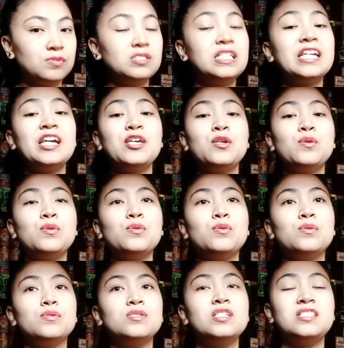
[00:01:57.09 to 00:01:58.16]
Hindi
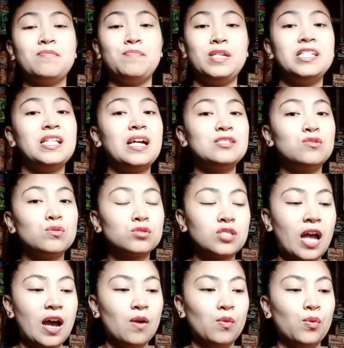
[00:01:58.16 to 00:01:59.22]
kayo disiplinadong
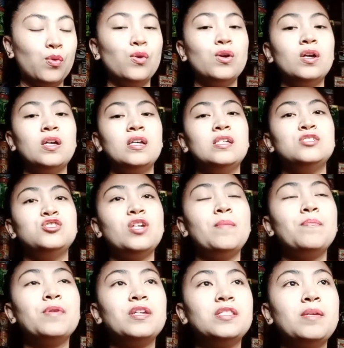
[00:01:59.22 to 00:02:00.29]
tao.
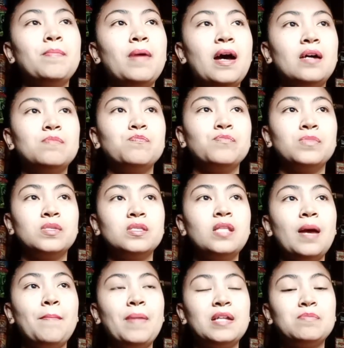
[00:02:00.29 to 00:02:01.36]
Syempre, 'di ba?
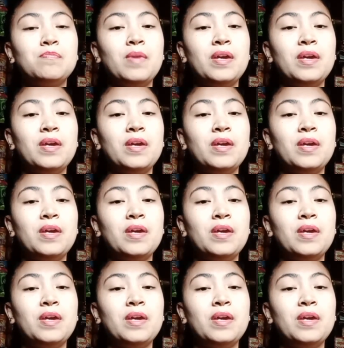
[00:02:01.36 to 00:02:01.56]
Dapat